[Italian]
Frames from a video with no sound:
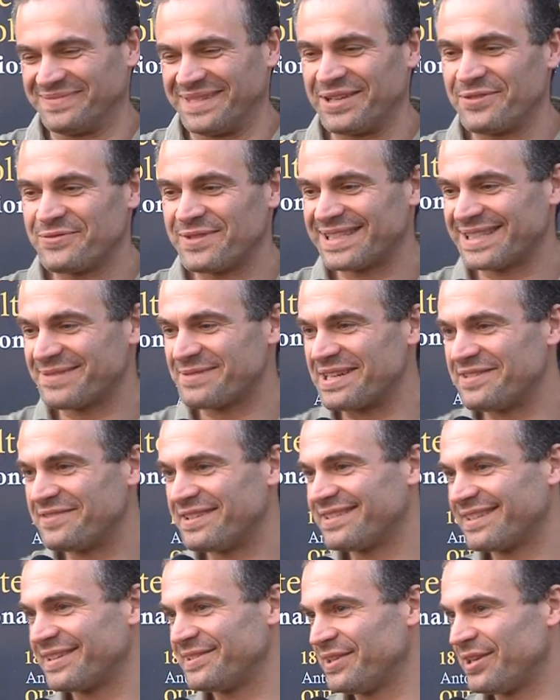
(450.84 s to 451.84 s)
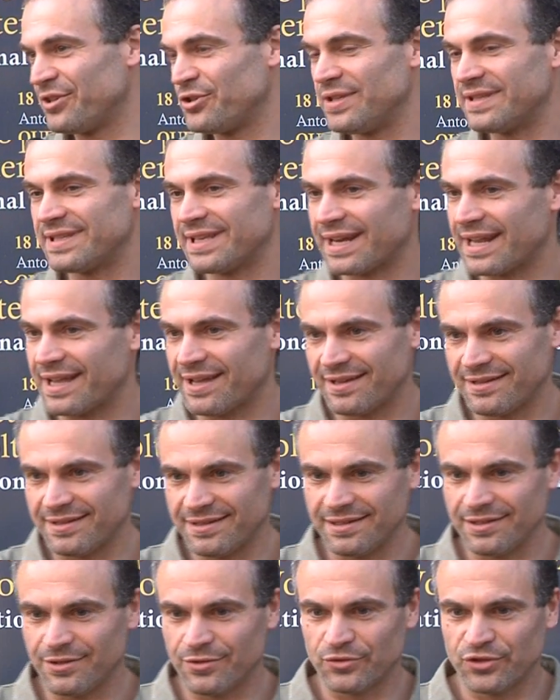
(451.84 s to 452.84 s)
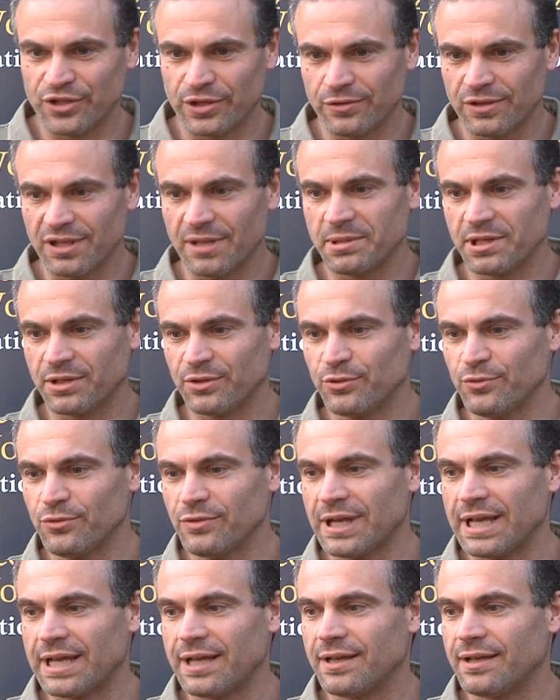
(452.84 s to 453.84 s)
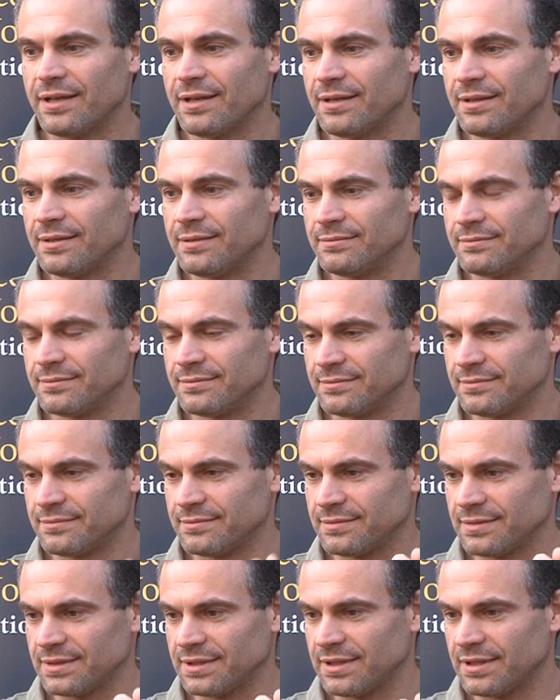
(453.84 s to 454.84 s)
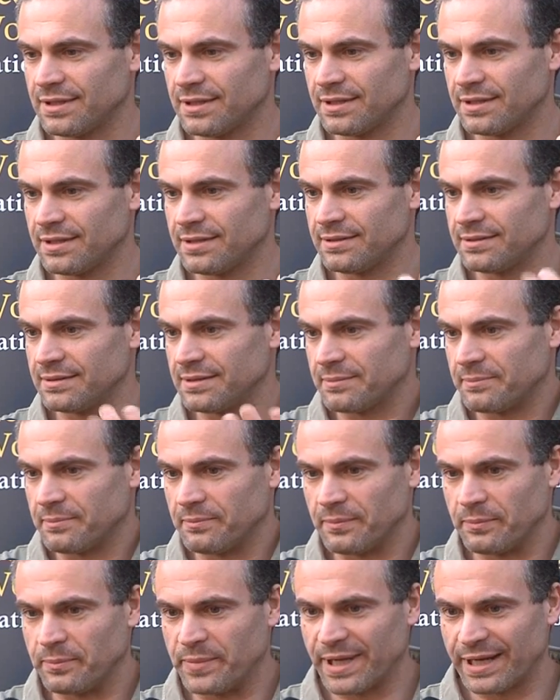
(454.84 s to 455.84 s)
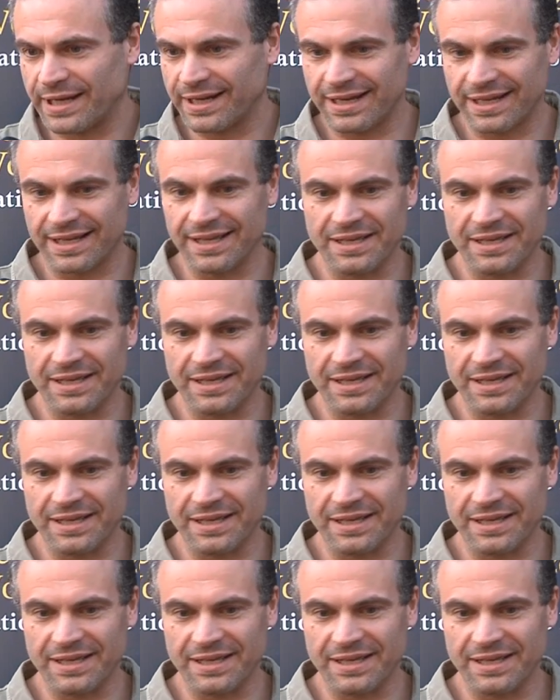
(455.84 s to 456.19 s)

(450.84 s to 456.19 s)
in questa manifestazione ci sarà eh, il concerto d'apertura eh, mm, eh, per